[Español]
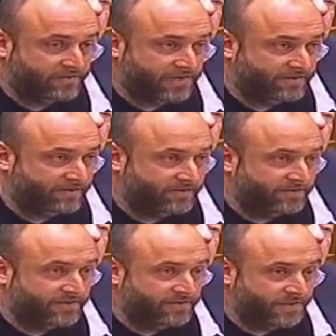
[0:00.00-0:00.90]

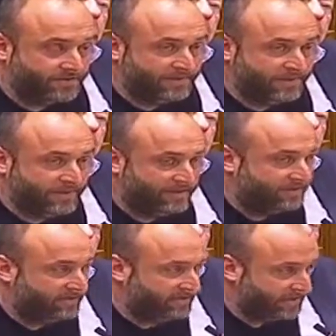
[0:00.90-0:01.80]
estado de
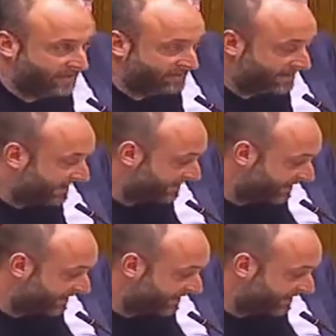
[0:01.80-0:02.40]
mantenimiento. Nada más,